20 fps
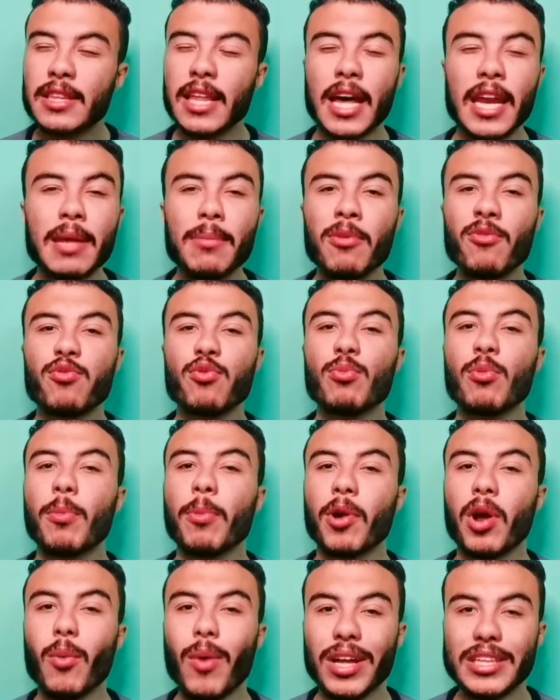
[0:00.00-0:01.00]
تقريبا في
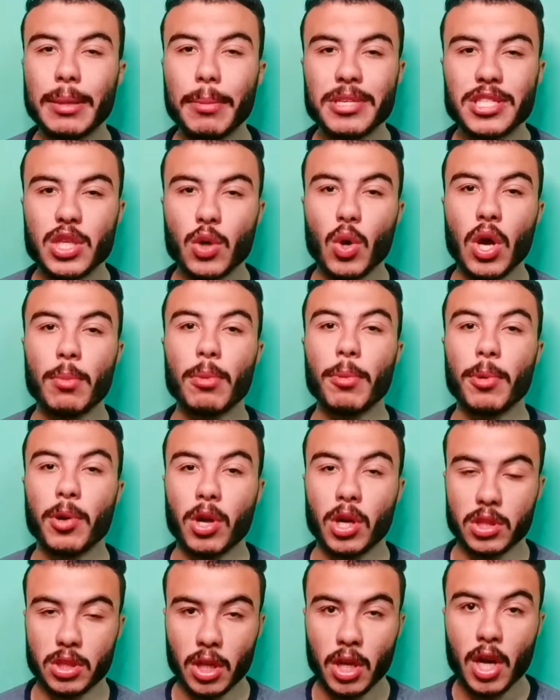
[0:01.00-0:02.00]
مباراه واحده بس وهي
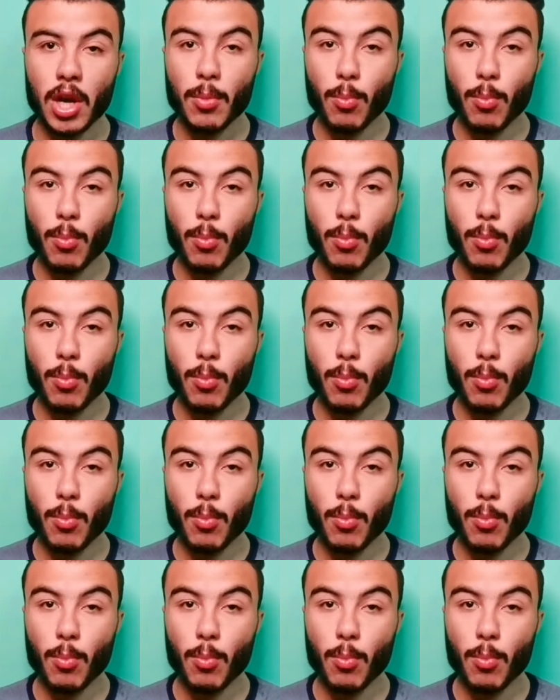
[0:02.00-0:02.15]
مباراه